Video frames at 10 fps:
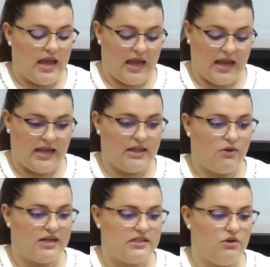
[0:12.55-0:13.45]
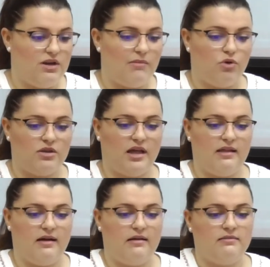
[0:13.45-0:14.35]
En esta ocasión la
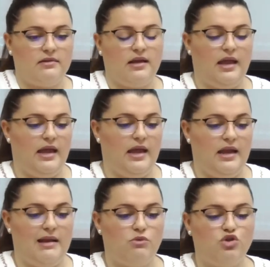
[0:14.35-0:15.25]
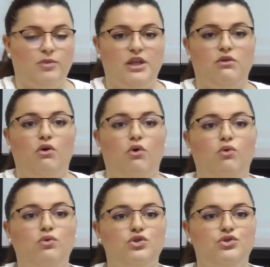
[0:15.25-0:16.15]
portada eh, la hemos sometido a
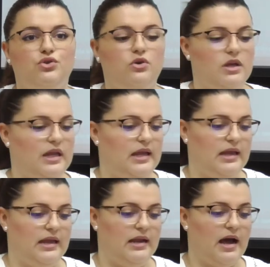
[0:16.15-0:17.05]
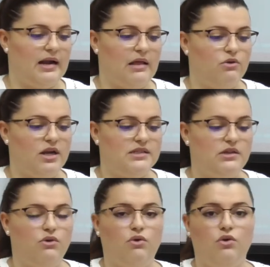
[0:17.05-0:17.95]
concurso y la ganadora ha
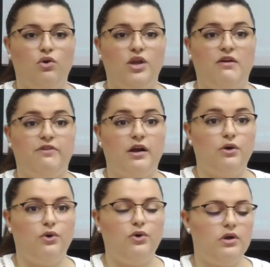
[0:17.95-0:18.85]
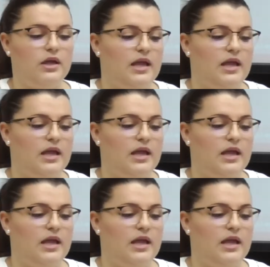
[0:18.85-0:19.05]
sido Gloria Franco,